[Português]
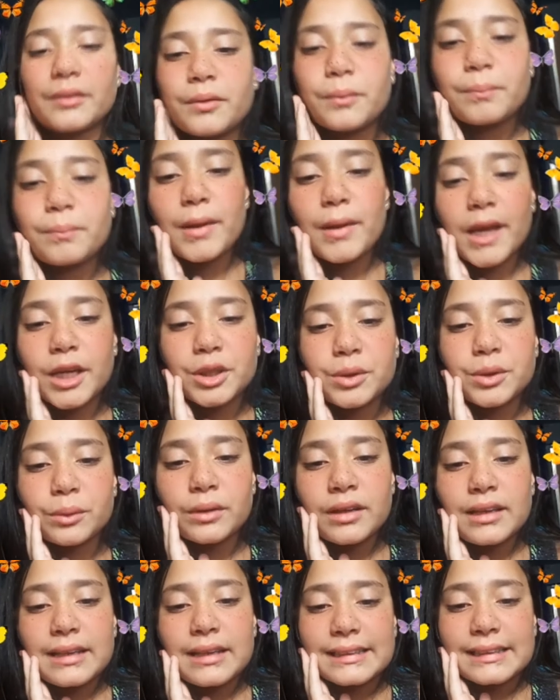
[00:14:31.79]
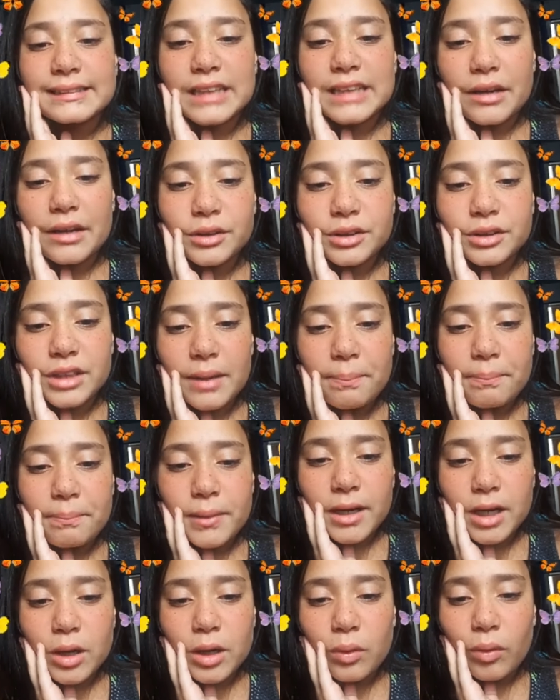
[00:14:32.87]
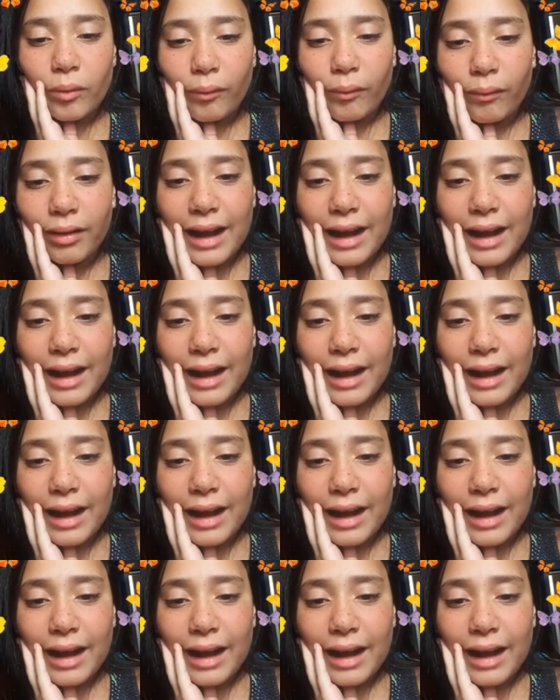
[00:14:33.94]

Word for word: Um beijo. Salve do Japão.